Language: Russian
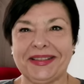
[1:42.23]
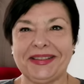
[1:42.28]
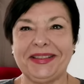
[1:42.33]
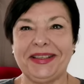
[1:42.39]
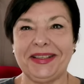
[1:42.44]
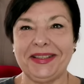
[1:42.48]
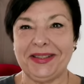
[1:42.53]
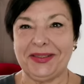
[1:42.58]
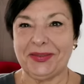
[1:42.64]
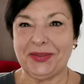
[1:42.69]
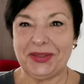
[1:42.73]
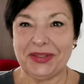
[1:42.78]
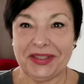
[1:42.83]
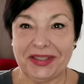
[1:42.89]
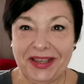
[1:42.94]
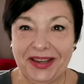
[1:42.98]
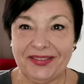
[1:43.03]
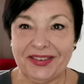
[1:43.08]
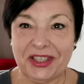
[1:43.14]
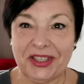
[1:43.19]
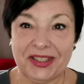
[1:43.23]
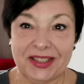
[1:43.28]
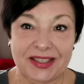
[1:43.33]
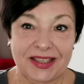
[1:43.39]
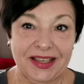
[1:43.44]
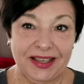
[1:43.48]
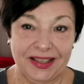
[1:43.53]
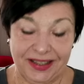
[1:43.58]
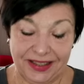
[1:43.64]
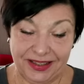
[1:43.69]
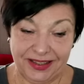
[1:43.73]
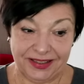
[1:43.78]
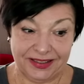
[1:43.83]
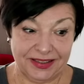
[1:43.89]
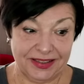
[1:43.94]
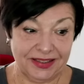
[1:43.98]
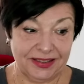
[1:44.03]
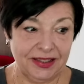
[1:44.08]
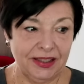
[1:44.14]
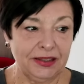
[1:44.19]
здравствуйте, я ваш идеальный
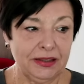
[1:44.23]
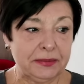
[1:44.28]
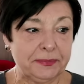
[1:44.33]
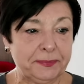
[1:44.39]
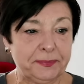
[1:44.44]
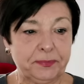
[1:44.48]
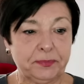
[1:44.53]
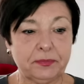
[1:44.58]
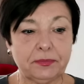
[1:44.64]
кандидат.